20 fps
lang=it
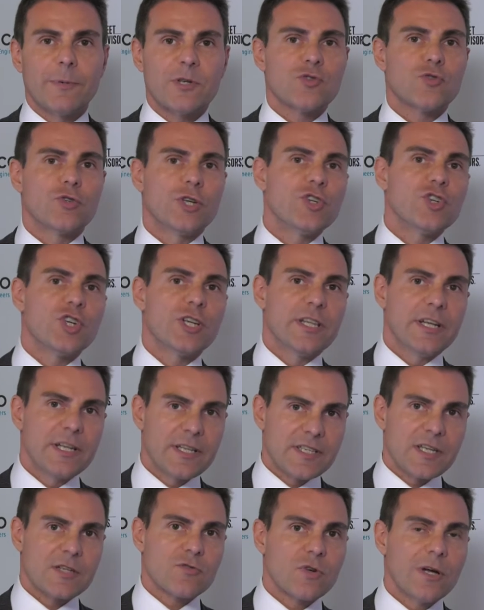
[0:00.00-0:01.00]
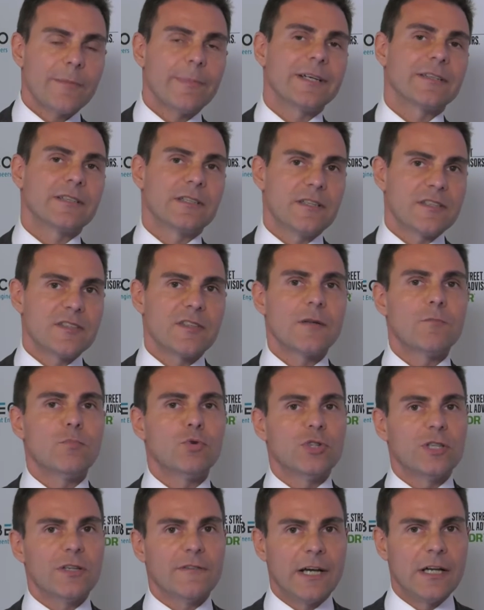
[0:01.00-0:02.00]
possono incidere sia sulla parte
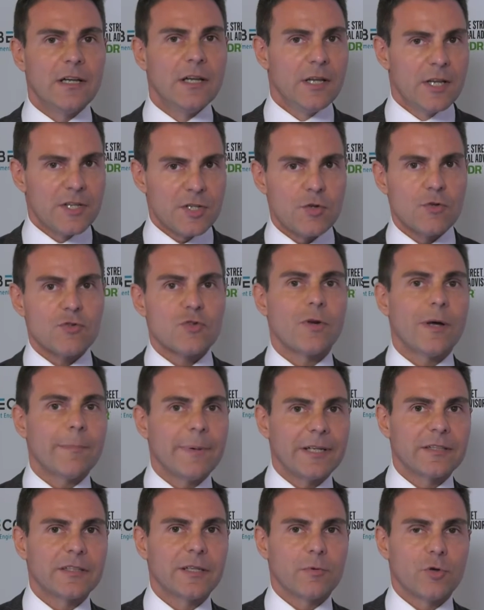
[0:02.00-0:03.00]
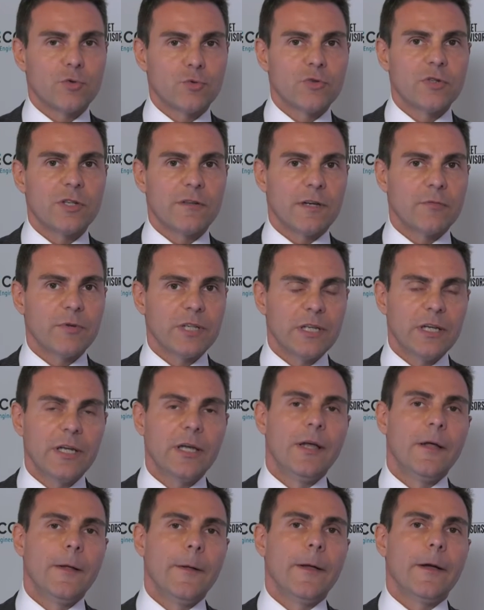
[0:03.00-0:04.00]
distributiva sia sulla parte produttiva. Quindi
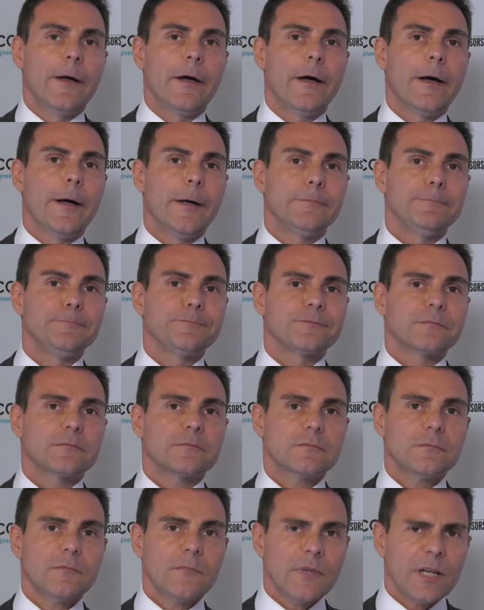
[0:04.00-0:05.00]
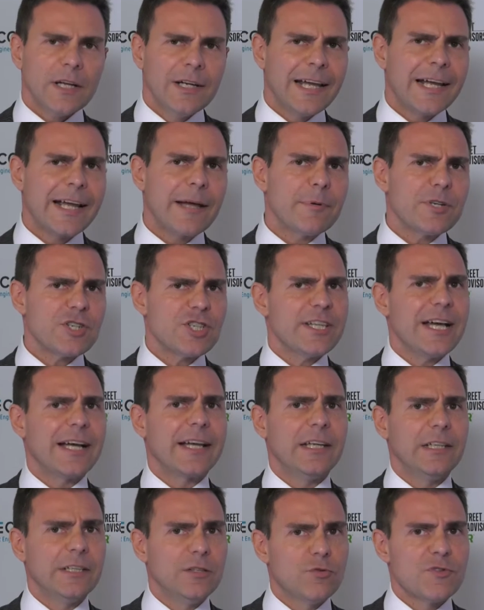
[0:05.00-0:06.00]
ehm, la capacità
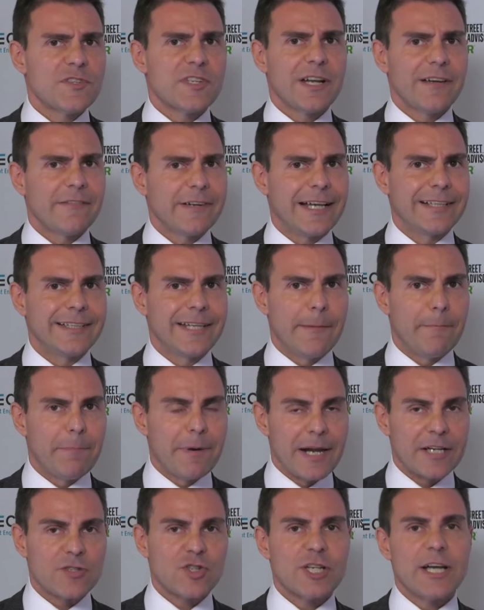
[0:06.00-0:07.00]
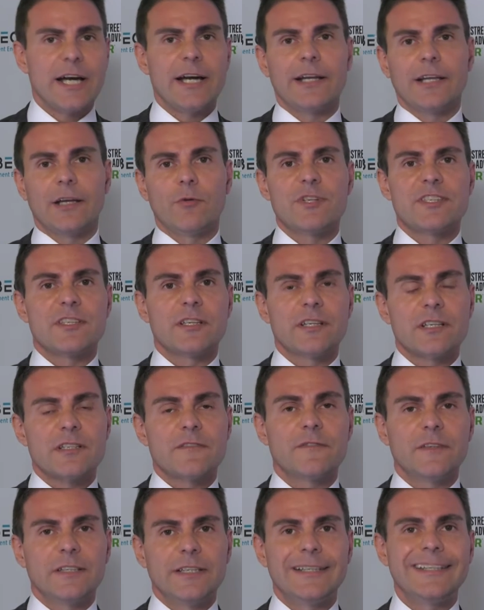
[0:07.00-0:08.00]
che l'industria avrà di abbracciare queste tre
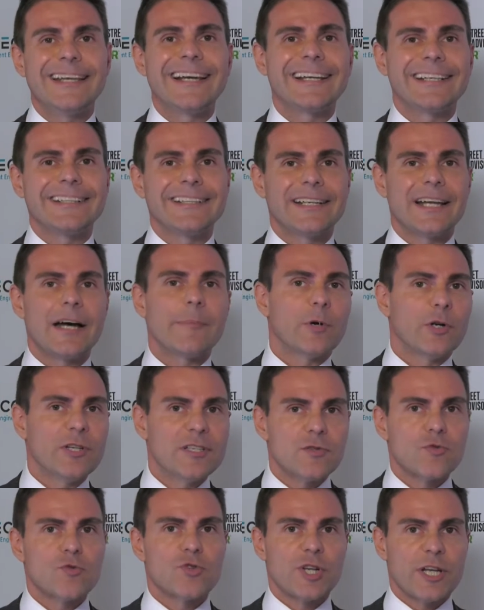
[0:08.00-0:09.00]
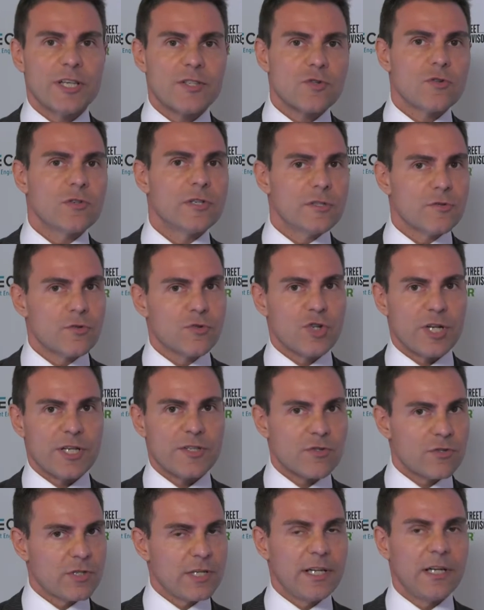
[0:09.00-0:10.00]
sfide decreterà poi il successo o
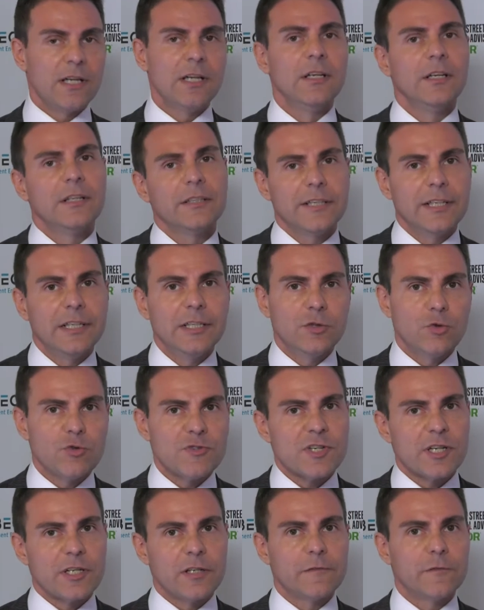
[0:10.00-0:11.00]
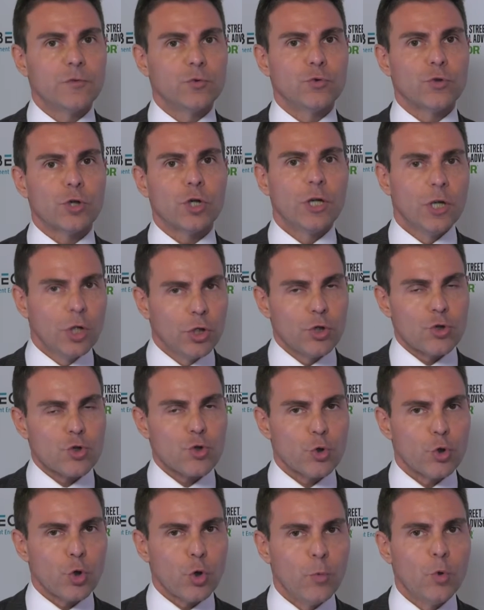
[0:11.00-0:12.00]
l'insuccesso dell'industria nel futuro. Io
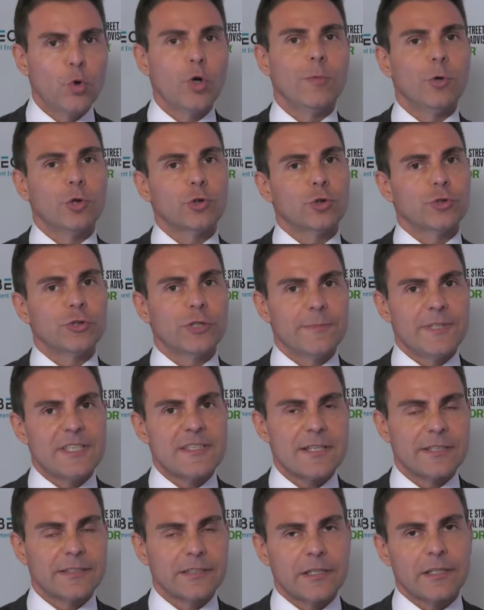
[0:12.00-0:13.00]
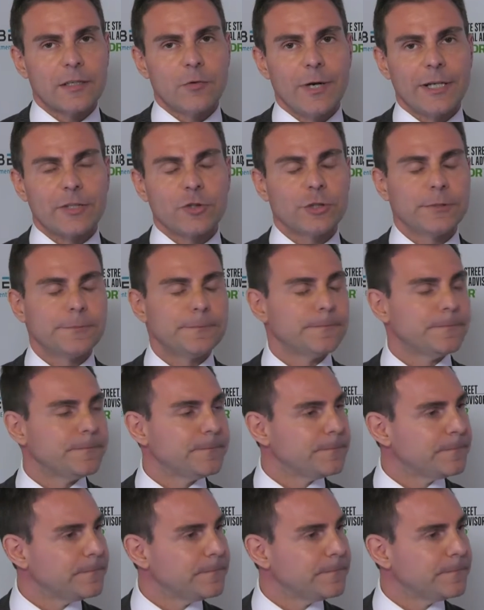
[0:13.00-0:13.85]
sono comunque molto ottimista a tal riguardo.